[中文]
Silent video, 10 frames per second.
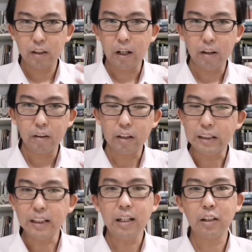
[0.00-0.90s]
他以
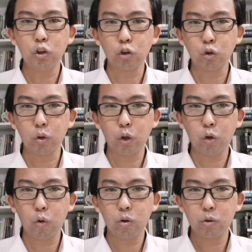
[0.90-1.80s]
色列人所受的
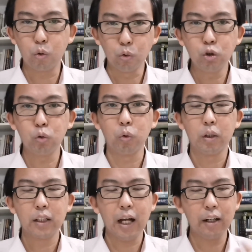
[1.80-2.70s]
苦苦楚，
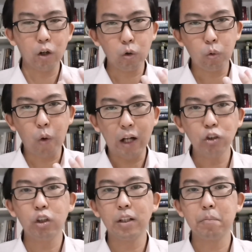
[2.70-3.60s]
他能够
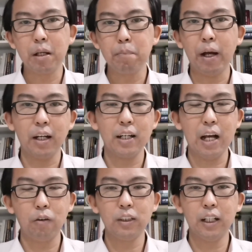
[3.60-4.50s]
完全的明白跟
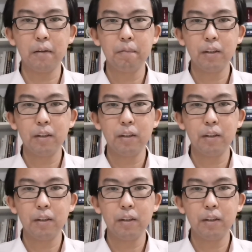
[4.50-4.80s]
了解，